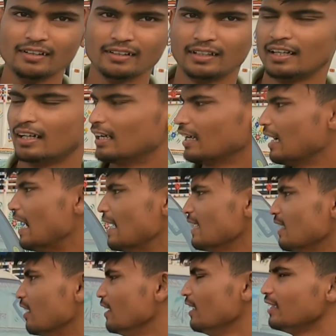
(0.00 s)
है अच्छा अच्छा, अच्छा।
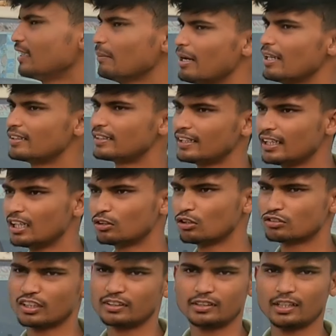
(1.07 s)
गाड़ी रनिंग का बात किया जाए
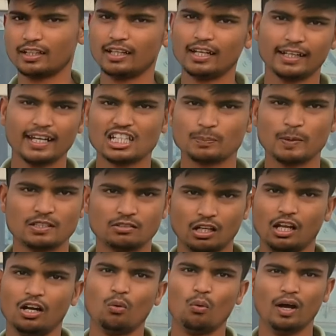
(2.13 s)
तो सत्तर हजार के आसपास
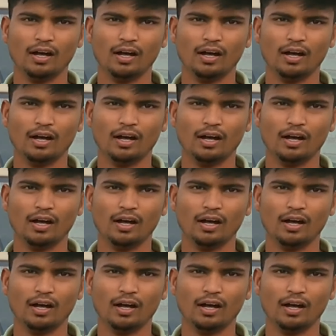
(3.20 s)
चला